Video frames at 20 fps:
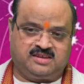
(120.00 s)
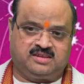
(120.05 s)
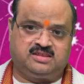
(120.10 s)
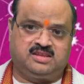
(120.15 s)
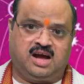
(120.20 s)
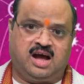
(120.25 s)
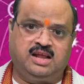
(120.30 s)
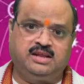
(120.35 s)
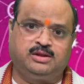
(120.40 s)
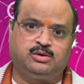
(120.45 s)

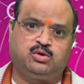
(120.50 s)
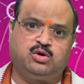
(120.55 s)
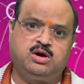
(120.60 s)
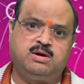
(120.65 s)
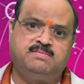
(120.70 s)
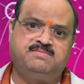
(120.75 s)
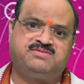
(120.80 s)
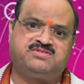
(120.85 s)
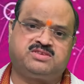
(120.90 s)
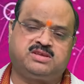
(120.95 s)
सिद्धांत को
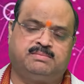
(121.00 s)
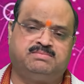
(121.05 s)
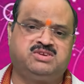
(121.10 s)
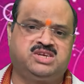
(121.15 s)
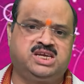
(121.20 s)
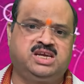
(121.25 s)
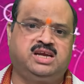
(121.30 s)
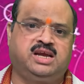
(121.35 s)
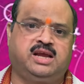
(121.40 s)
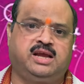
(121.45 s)
हम
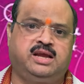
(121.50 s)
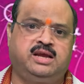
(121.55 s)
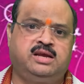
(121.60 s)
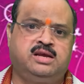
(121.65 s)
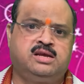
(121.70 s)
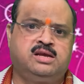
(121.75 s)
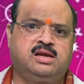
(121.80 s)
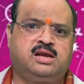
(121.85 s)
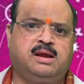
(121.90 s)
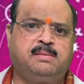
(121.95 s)
समझेंगे
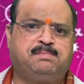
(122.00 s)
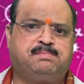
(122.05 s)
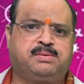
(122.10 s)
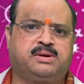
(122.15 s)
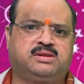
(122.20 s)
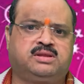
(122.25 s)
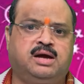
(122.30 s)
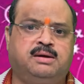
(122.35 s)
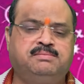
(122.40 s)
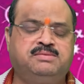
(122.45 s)
कि
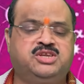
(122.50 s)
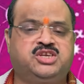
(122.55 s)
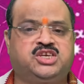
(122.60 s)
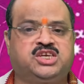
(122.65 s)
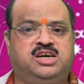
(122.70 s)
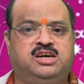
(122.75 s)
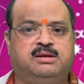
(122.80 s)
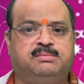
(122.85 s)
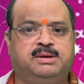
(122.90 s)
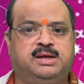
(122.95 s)
प्रथम
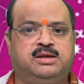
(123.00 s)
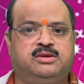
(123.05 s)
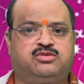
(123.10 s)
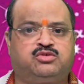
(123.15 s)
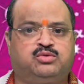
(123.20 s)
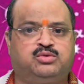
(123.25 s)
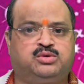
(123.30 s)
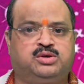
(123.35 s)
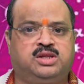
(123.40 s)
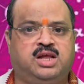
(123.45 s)
चरण में
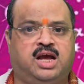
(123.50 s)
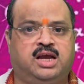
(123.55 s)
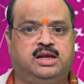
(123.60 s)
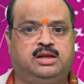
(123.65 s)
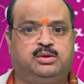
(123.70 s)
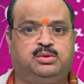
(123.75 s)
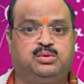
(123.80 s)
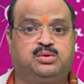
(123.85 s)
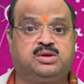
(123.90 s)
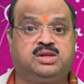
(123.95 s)
सुखदायी
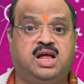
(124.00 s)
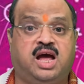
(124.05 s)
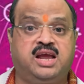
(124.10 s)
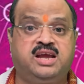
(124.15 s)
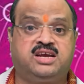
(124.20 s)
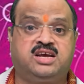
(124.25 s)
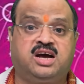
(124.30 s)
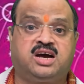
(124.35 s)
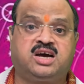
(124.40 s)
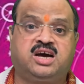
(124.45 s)

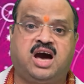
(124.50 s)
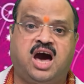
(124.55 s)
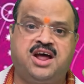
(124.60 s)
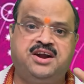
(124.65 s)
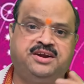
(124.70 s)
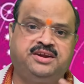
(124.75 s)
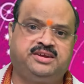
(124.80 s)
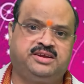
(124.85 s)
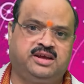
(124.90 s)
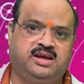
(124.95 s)
दुखदायी का
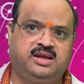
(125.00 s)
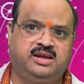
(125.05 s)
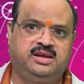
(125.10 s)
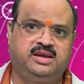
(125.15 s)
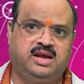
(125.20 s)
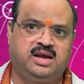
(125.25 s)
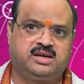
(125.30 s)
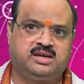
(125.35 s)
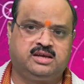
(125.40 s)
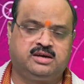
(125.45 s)
कारण क्या
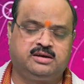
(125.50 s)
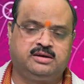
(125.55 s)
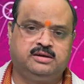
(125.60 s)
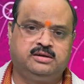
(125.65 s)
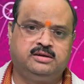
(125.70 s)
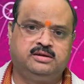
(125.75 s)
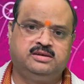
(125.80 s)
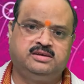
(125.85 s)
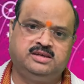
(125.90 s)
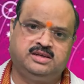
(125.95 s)
है आखिर
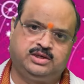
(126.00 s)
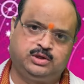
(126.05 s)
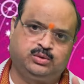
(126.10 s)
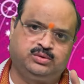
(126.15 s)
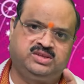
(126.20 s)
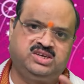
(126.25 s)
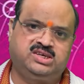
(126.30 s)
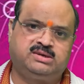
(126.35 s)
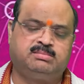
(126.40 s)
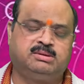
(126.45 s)
ये
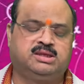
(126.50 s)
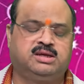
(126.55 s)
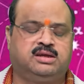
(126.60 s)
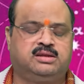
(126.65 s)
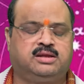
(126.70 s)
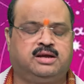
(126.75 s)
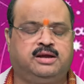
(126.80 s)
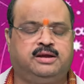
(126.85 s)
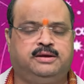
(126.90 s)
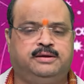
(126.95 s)
ज्योतिष
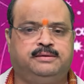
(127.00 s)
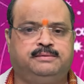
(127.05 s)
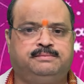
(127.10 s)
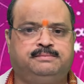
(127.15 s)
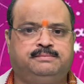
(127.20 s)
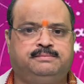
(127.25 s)
बताता है